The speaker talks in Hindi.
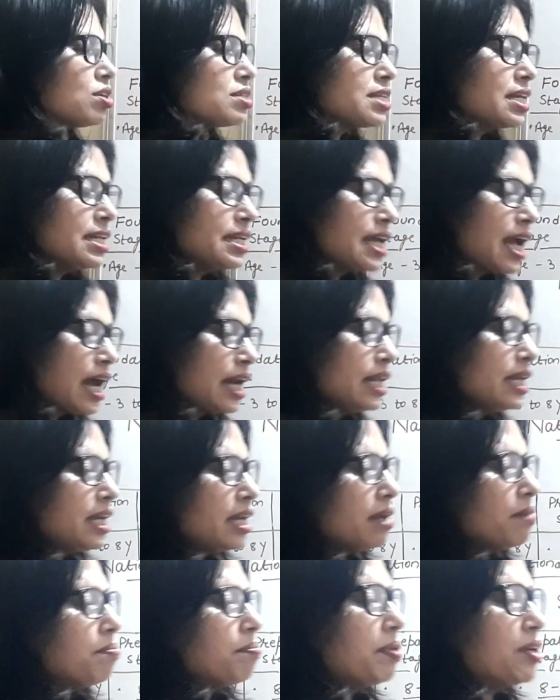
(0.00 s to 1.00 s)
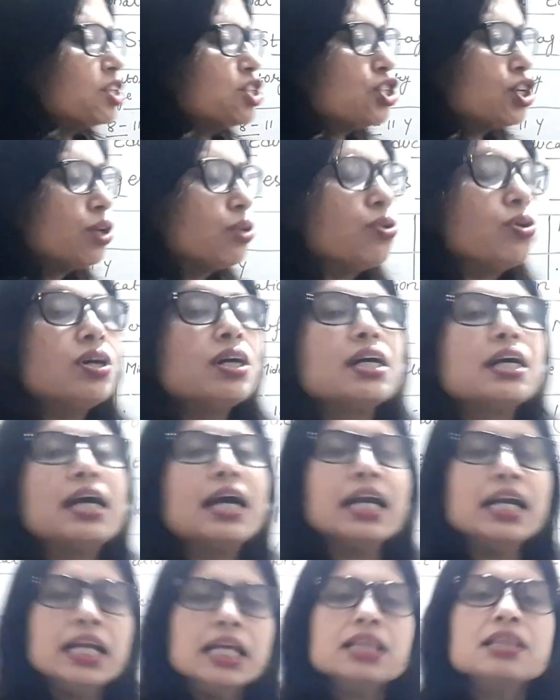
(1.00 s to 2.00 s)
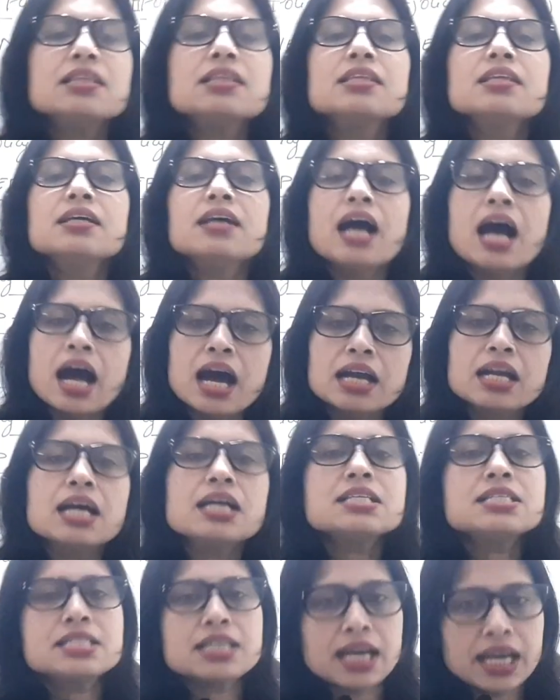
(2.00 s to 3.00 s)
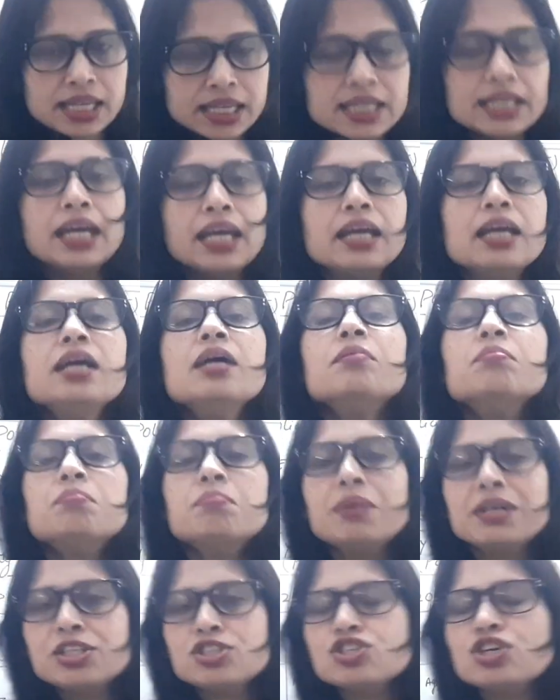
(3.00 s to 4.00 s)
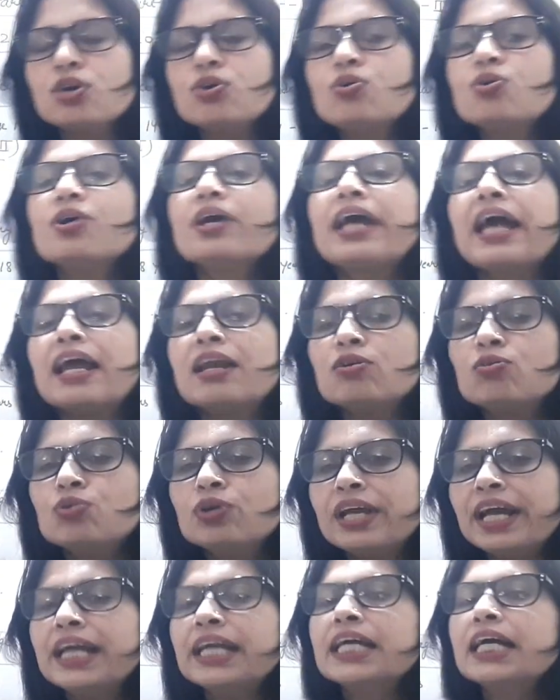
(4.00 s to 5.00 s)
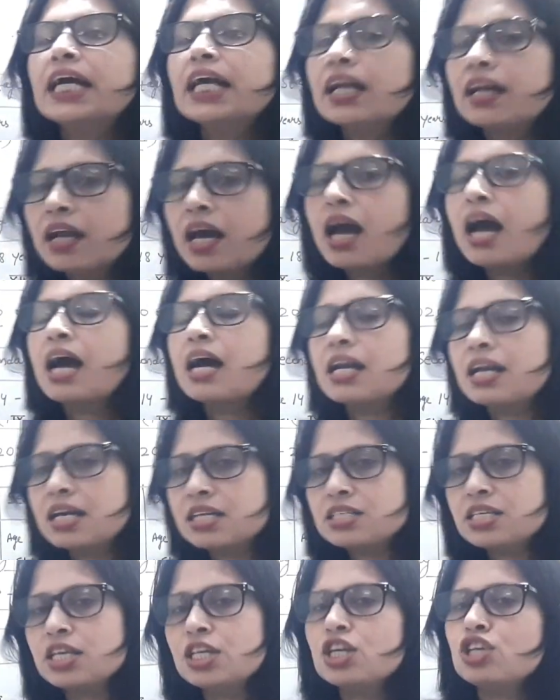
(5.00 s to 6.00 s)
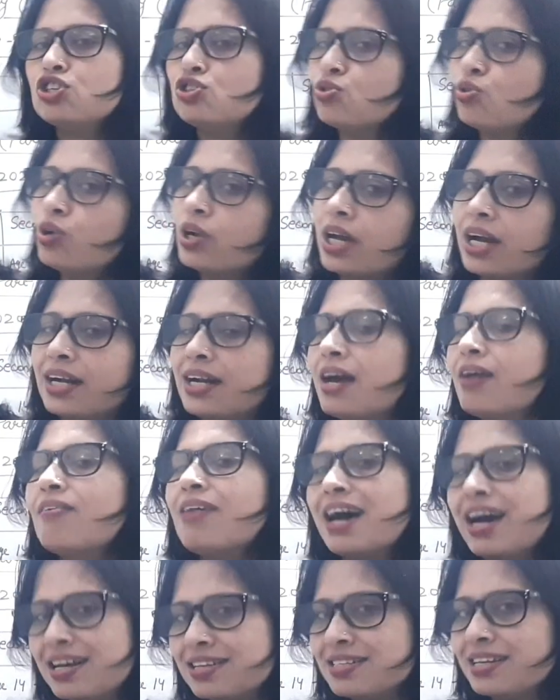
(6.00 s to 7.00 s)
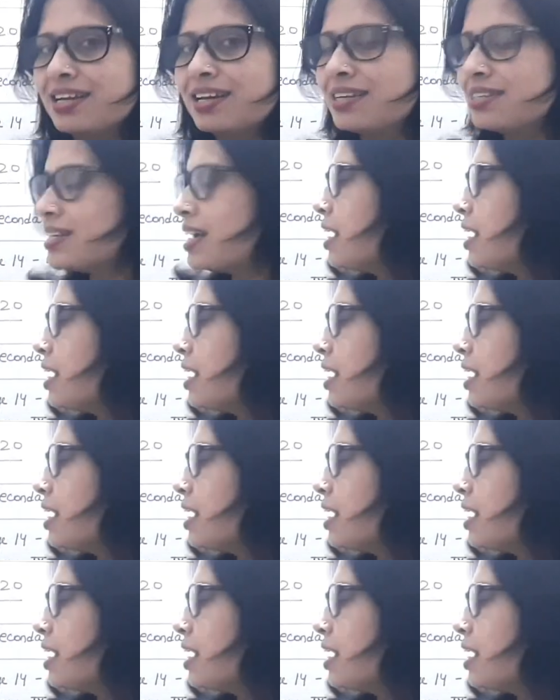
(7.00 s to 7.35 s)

कौशल यानी कि बच्चे को गणित आना चाहिए बच्चे को कैलकुलेट करना आना चाहिए जोड़ घटाव आ जाना